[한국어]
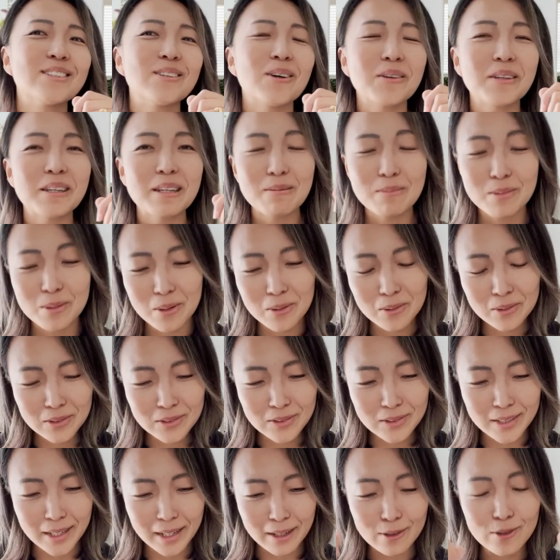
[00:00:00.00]
전기
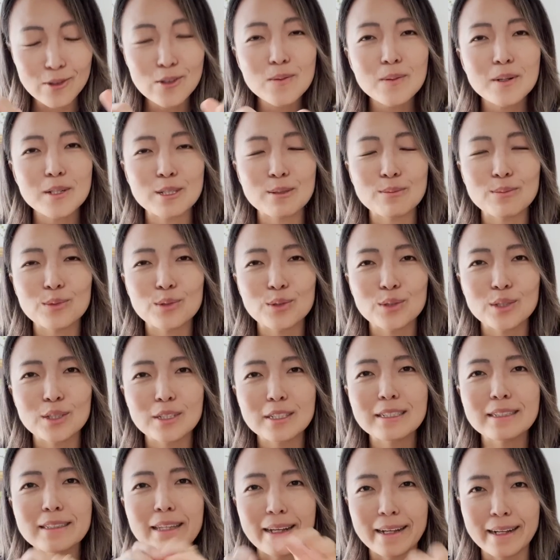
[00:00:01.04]
비용은 제가 궁금하신
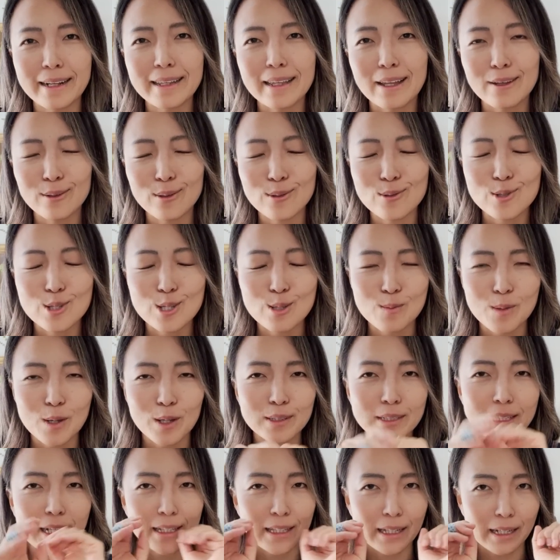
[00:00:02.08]
분들은 댓글 남겨주시면
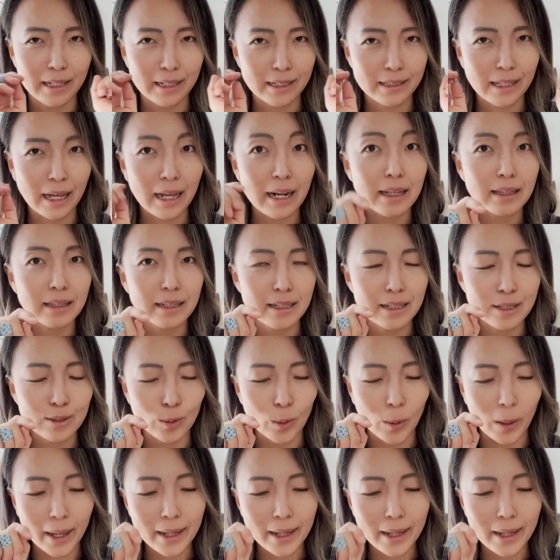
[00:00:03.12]
제가 다, 달아드리도록